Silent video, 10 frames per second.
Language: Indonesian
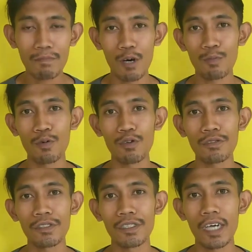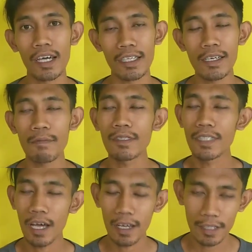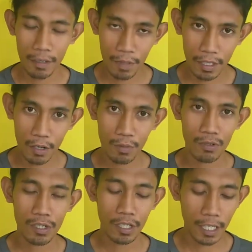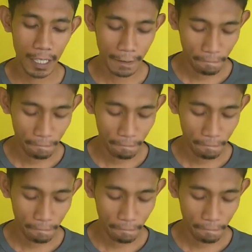maupun dari jalannya meselum itu sendiri.